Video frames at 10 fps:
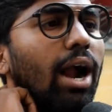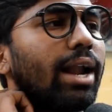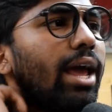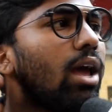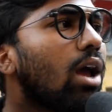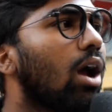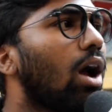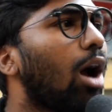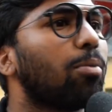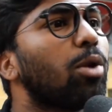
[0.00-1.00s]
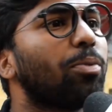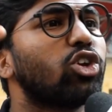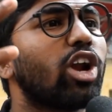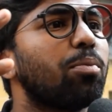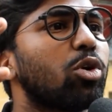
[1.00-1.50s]
అంటే అప్పట్లో
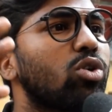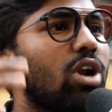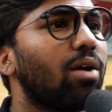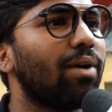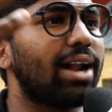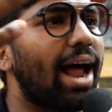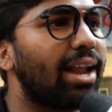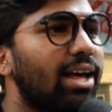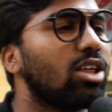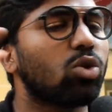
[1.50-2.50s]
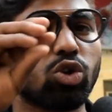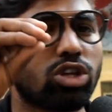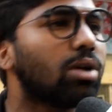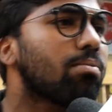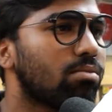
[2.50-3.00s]
పిచ్చోడ్ అయిపోతుంటాడు వాళ్ళ డాడీ అది
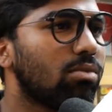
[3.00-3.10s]
కొంచెం